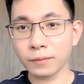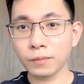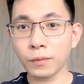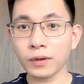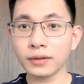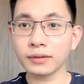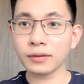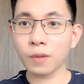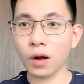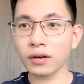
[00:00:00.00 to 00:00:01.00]
muốn
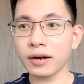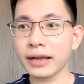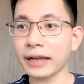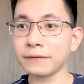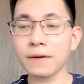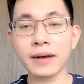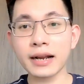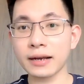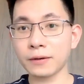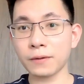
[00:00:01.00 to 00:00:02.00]
một con người hạnh phúc hay
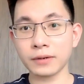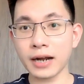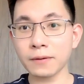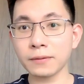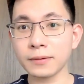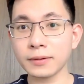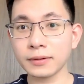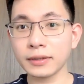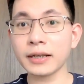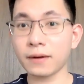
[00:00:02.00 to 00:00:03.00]
là khổ đau
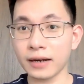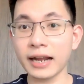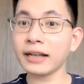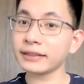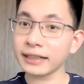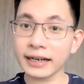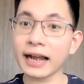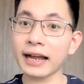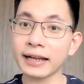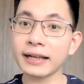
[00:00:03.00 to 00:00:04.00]
thì có lẽ là tất cả